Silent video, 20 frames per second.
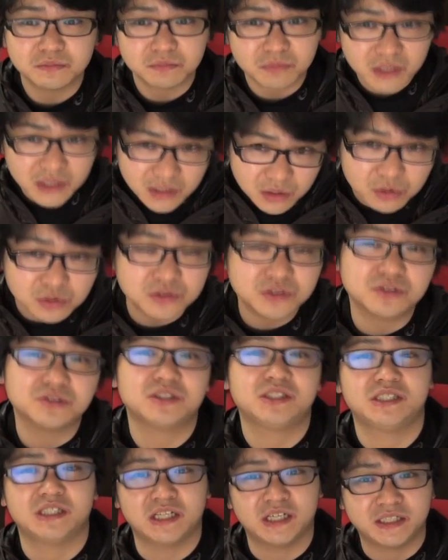まだ本調
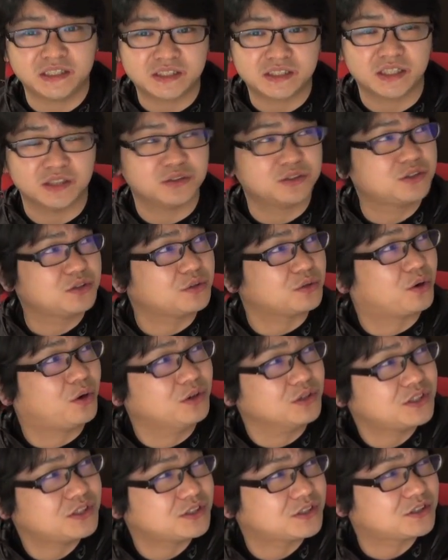子じゃないんですけど、ちょっと
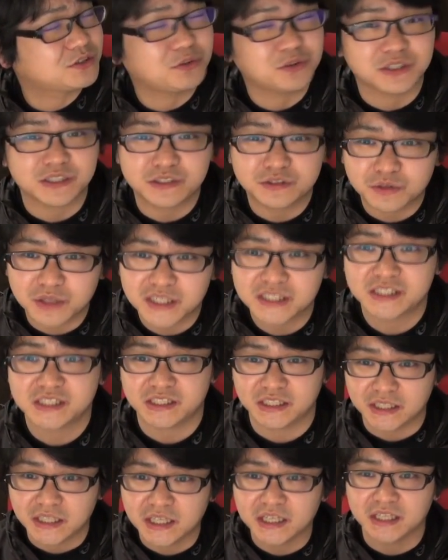今週すごい忙しい
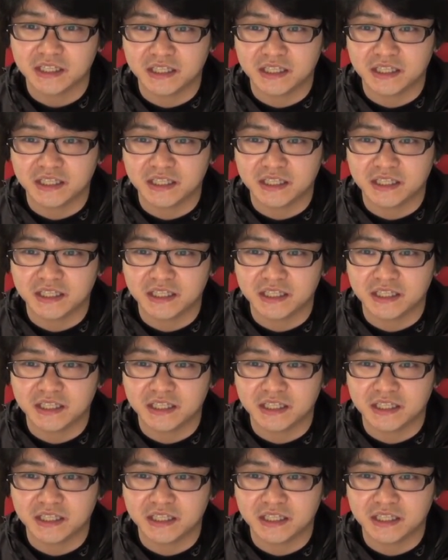んでね、